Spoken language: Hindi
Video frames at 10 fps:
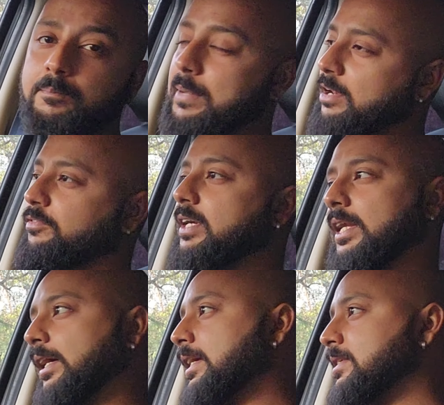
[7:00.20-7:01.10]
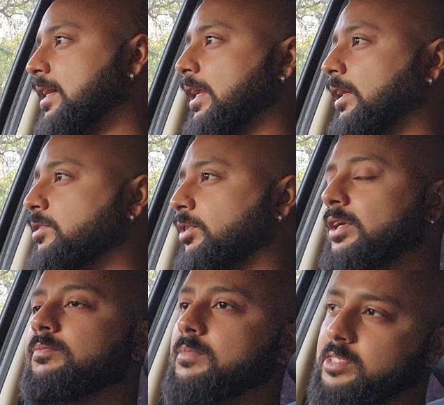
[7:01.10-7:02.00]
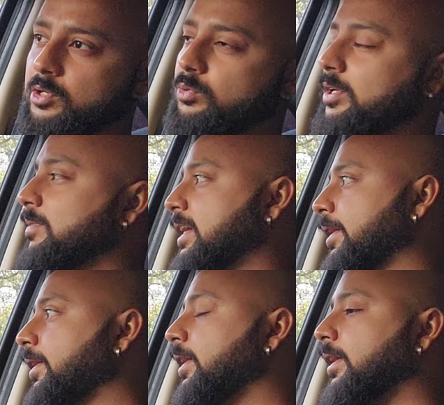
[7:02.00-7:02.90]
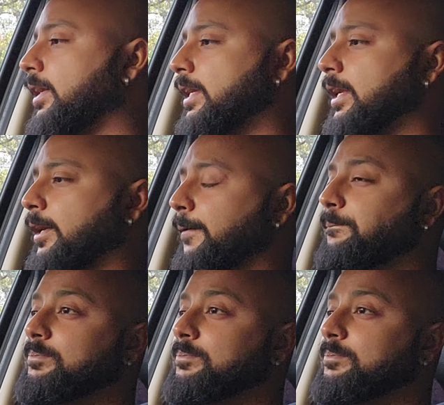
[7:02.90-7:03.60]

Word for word: बेनिफिट लगा इस कार का जो कि ज़रूरी भी है कहीं ना कहीं